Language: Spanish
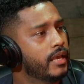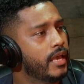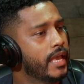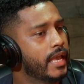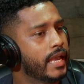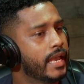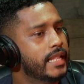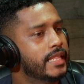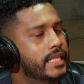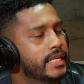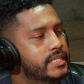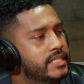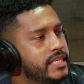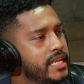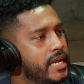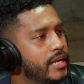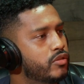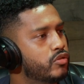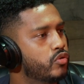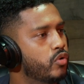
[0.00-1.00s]
en el
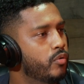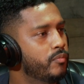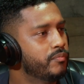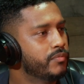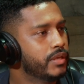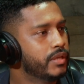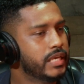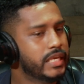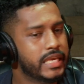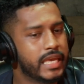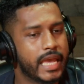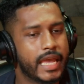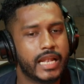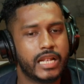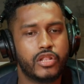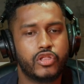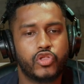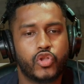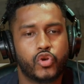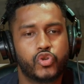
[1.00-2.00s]
desierto y
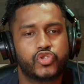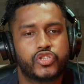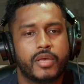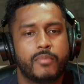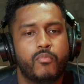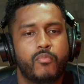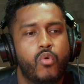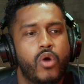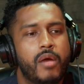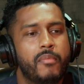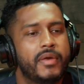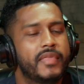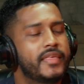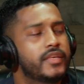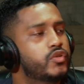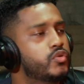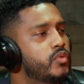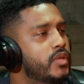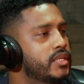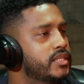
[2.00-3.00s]
él no se mueve de
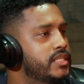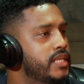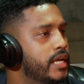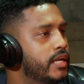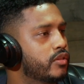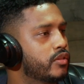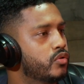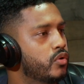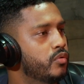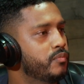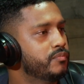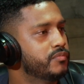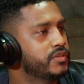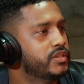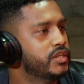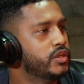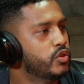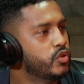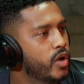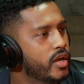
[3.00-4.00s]
su desierto,
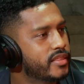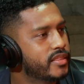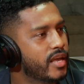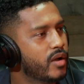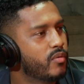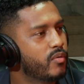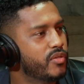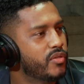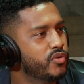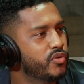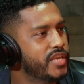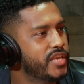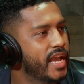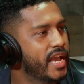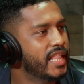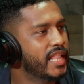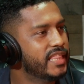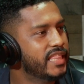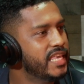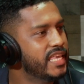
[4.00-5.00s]
sino hasta cuando
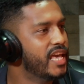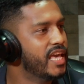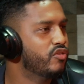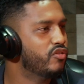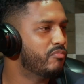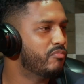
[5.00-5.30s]
llega el día